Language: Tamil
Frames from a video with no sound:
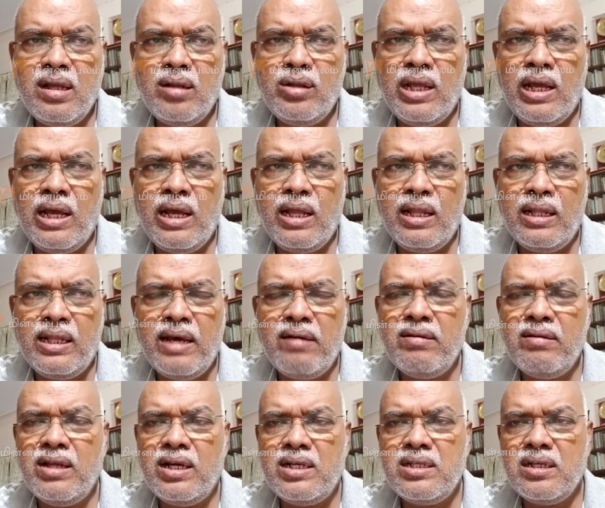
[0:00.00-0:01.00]
த
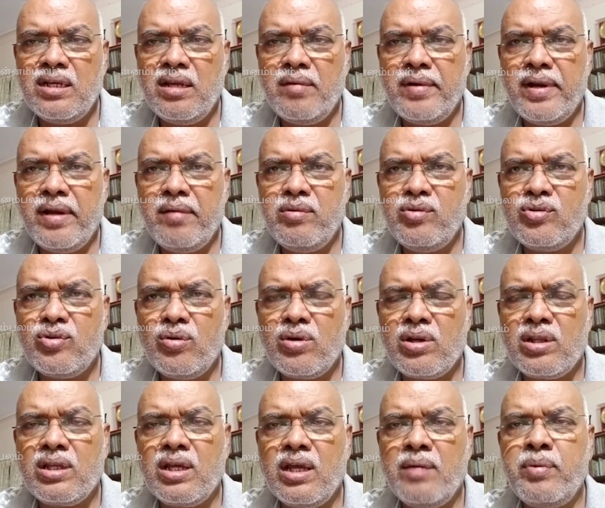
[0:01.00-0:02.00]
தயவுதாட்சணியம் இல்லாமல்
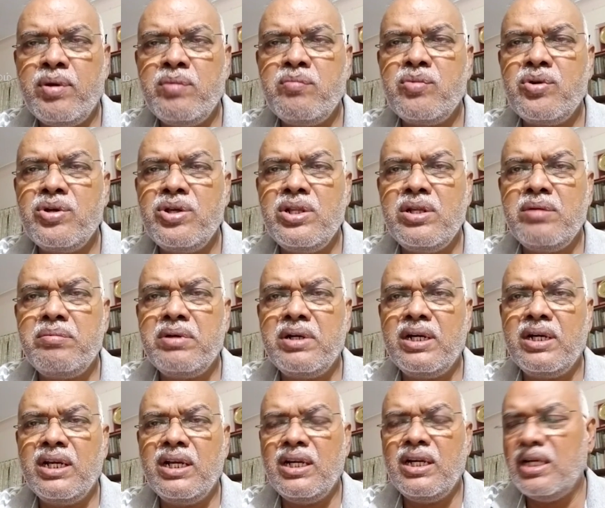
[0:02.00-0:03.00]
சொல்கிறதுக்கு எப்படி முடியுது அப்படின்னு
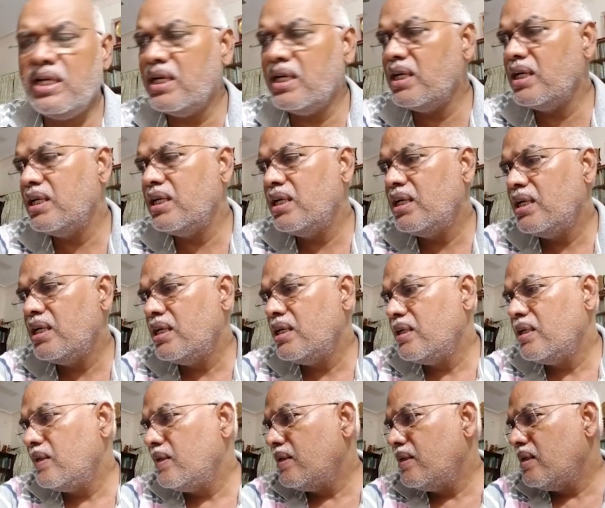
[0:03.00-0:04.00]
கேட்டிங்கன்னா
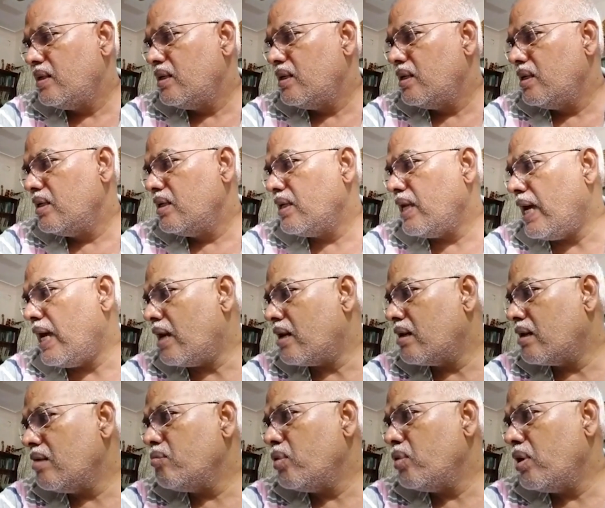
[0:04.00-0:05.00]

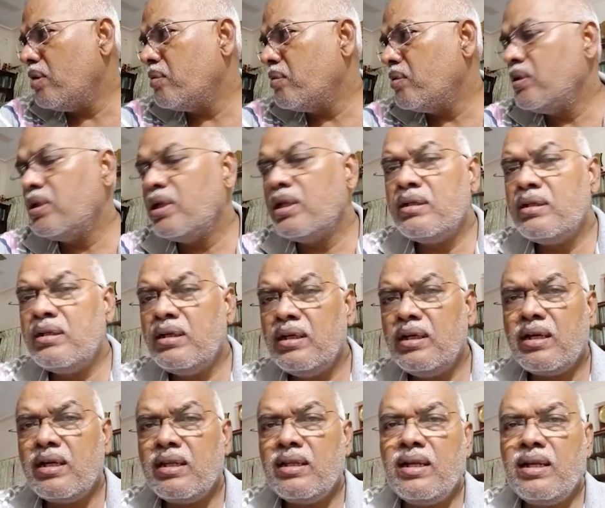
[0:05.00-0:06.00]
யார்கிட்டையும் போய் நம்ம வந்து எதுக்கு
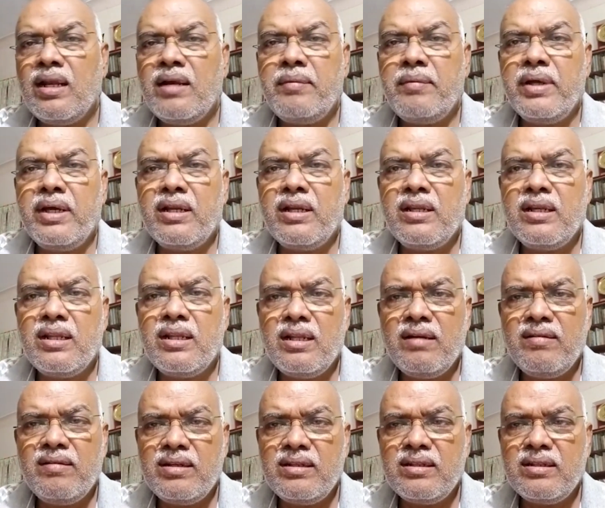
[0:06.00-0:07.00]
நிற்கிறது இல்லை அப்படிங்கிறதுலேருந்து
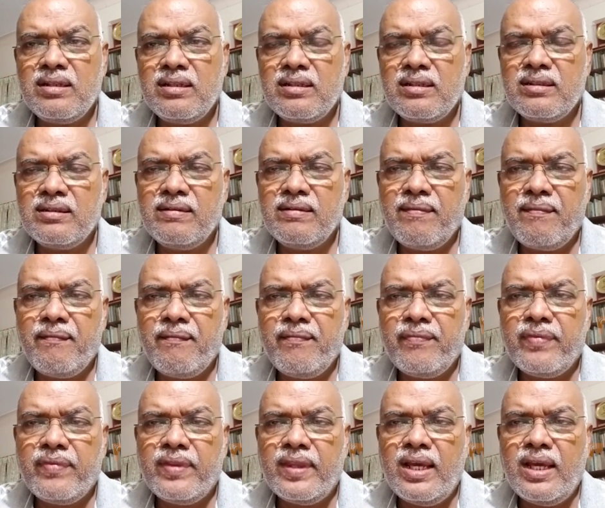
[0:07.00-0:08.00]
தான் வருது அது
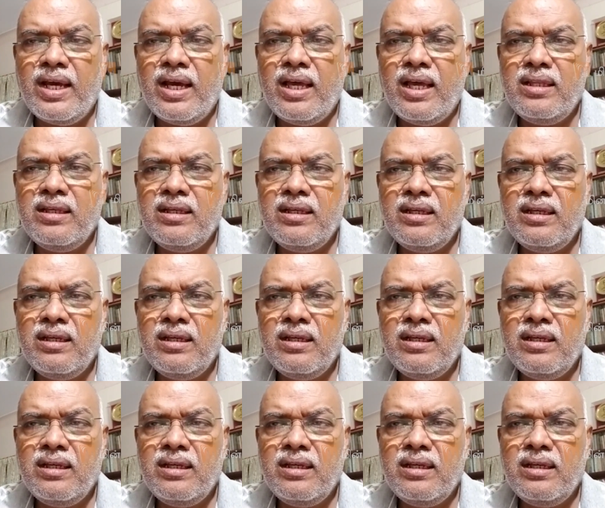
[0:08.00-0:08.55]
அது